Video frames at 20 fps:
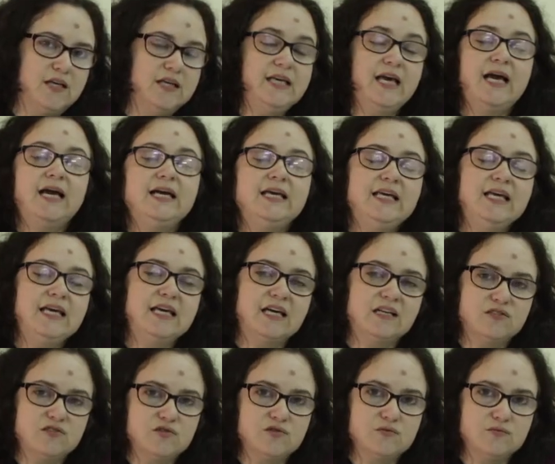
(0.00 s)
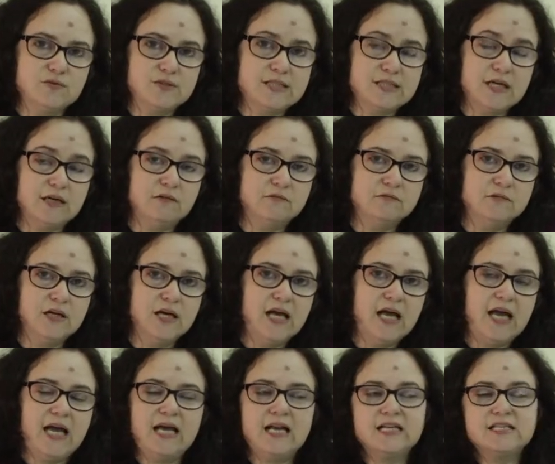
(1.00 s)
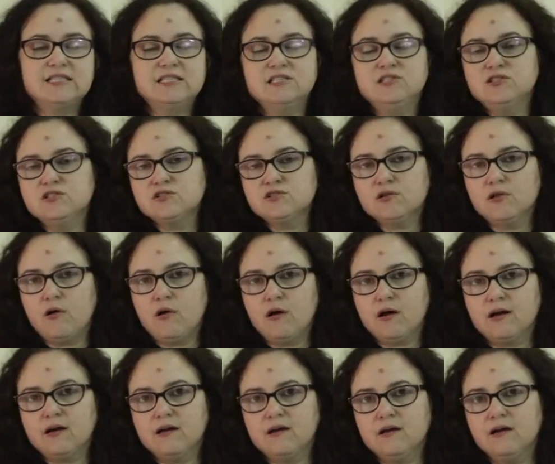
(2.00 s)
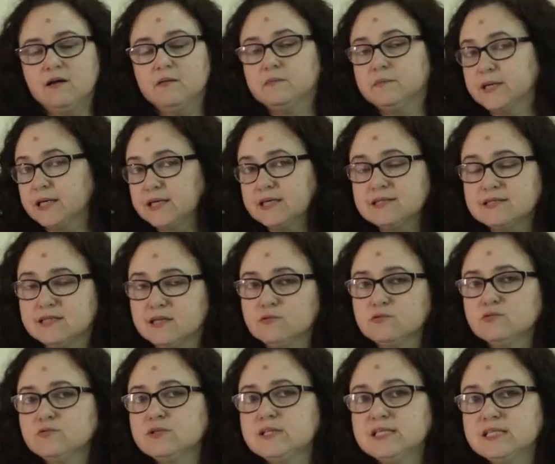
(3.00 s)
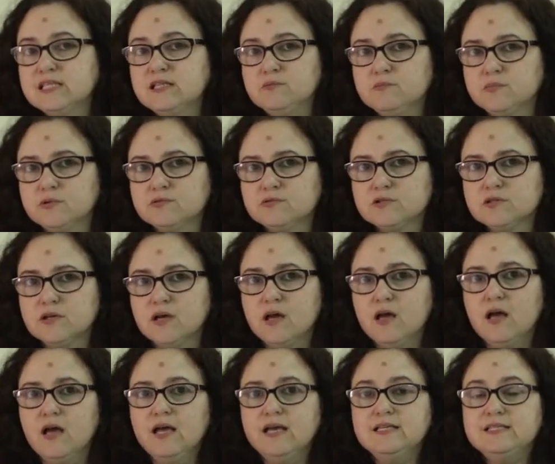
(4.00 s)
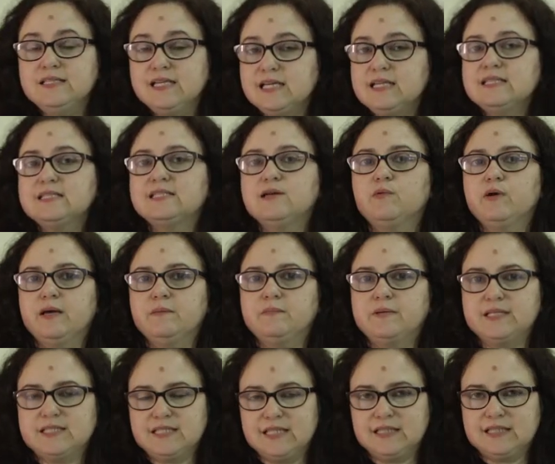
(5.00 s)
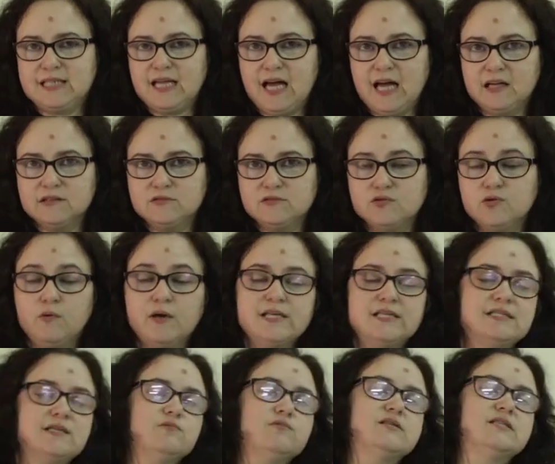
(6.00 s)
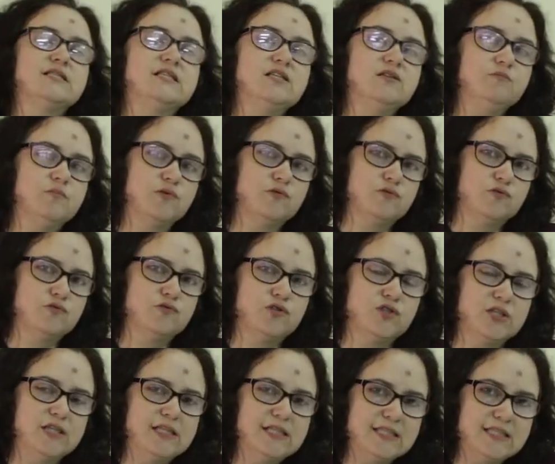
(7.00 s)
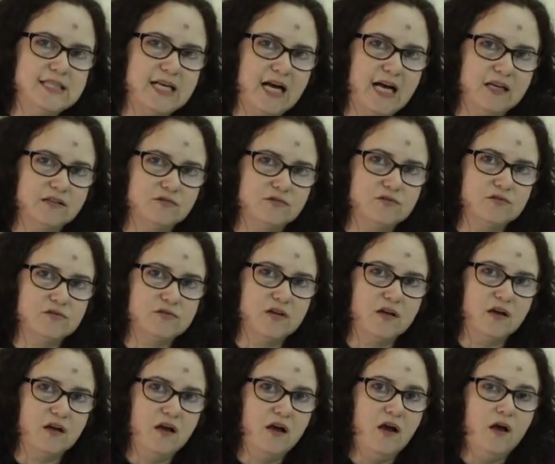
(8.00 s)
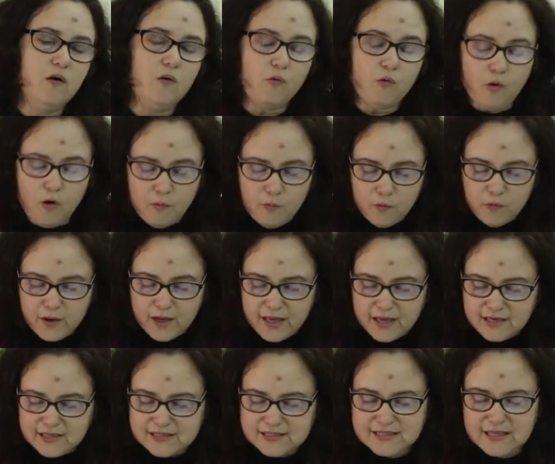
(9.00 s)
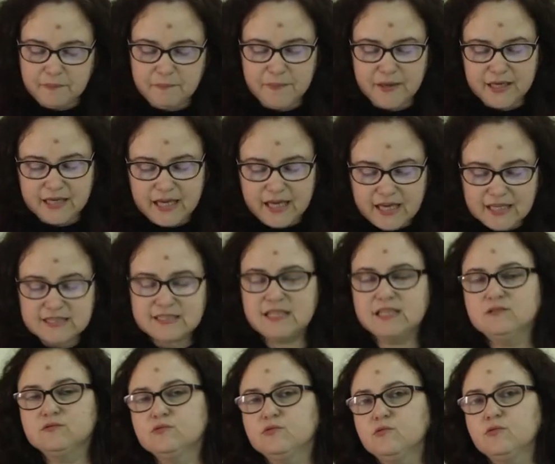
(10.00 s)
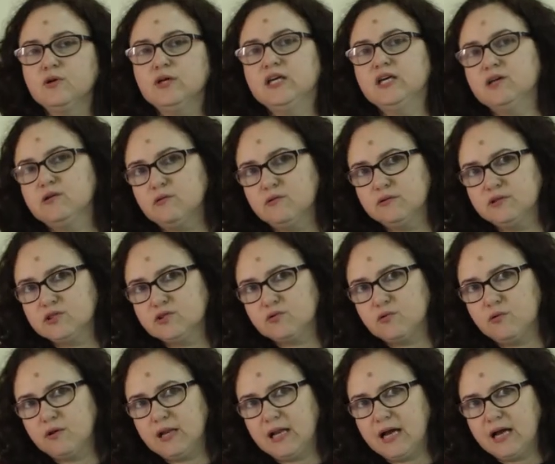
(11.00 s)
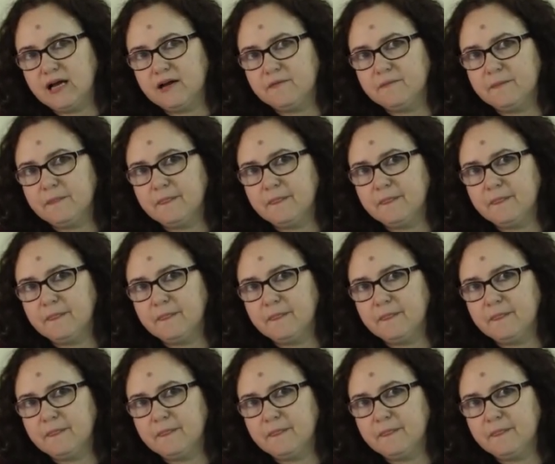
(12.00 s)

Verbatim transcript: E é aí que a discussão ela se desloca para a questão dos símbolos. Se eles são representados, quais são os símbolos utilizados? Como eles aparecem no currículo escolar?